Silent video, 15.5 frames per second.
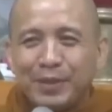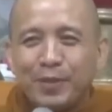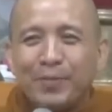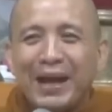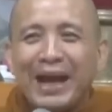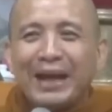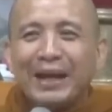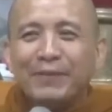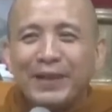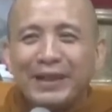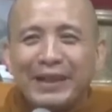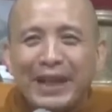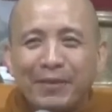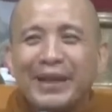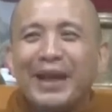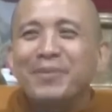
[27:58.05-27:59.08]
mình có ba cái
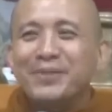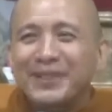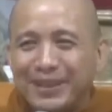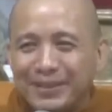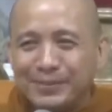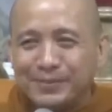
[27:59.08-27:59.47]
phiền não tham